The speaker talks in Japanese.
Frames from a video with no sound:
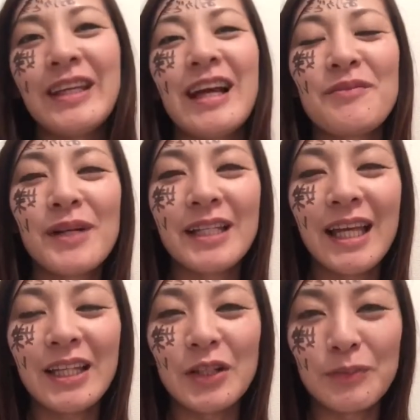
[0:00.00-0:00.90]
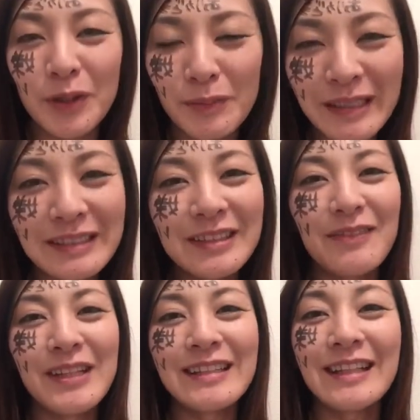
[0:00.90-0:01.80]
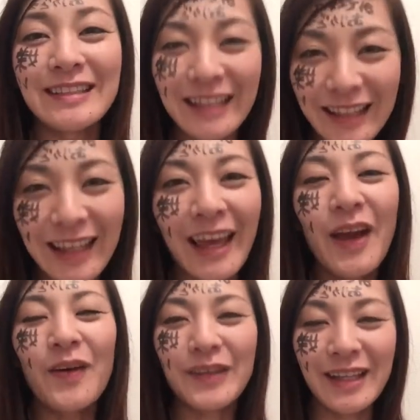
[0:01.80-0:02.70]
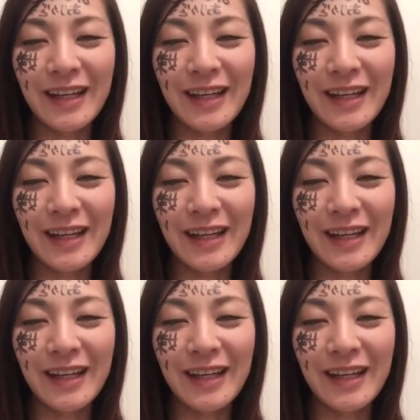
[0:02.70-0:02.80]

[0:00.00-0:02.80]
うに頑張りたいと思いますので、皆さんぜひお気